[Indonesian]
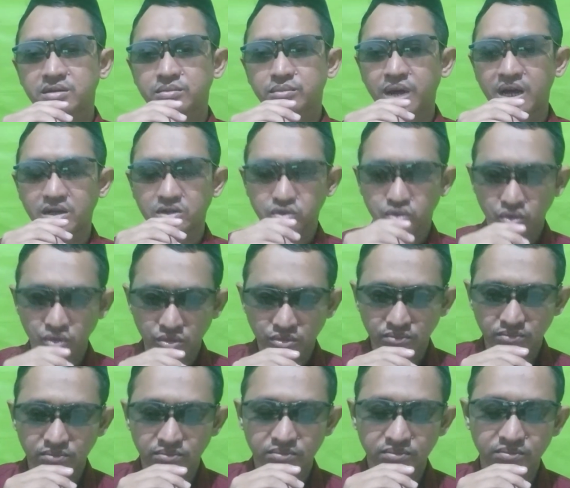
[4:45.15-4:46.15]

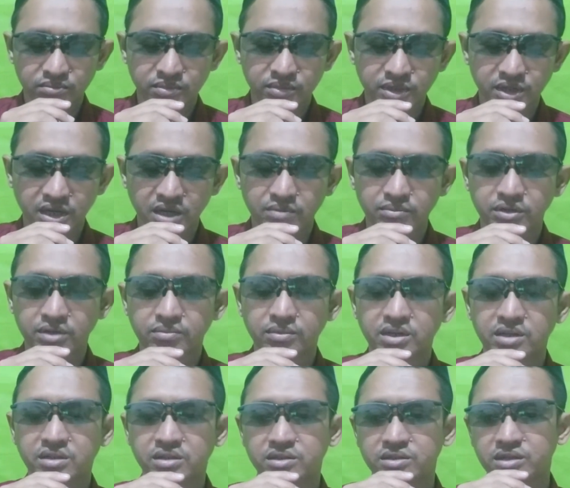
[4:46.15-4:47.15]
maksum, ya
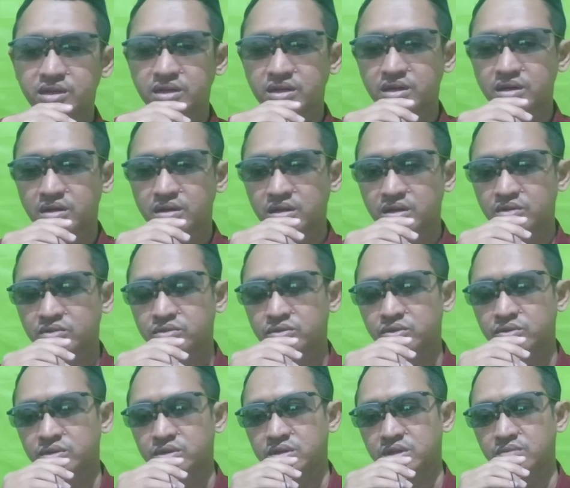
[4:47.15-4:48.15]
memang dijaga Allah
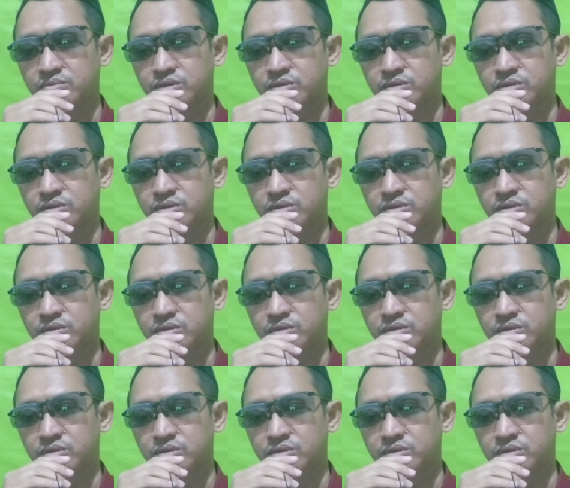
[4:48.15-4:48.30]
untuk tidak